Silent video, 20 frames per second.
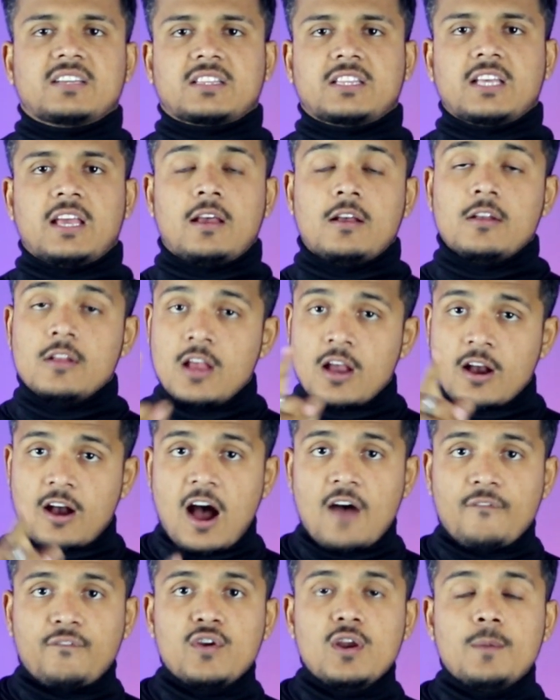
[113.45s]
सकते हैं
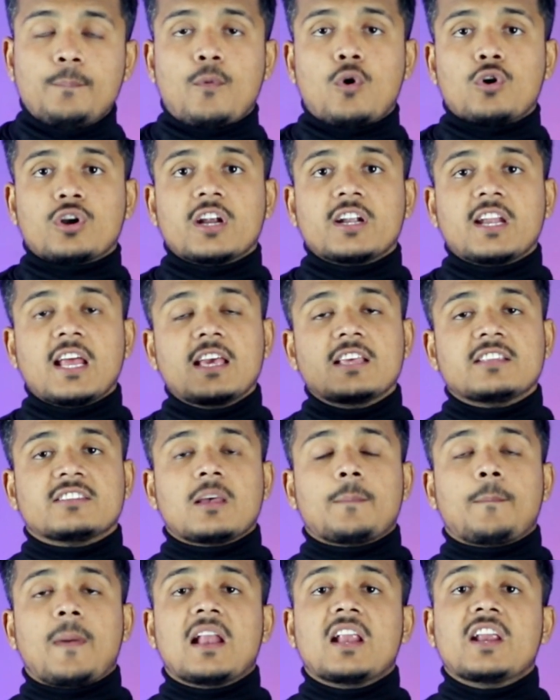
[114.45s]
काफी इंपॉर्टेंट है
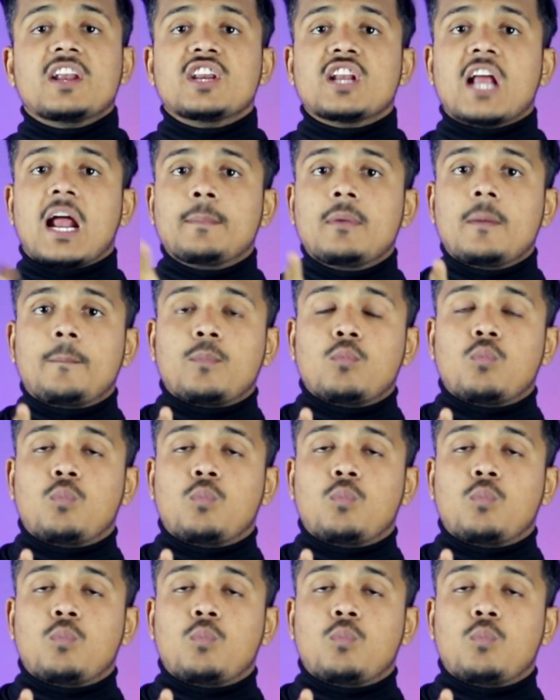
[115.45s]
इससे पहले निन्यानवे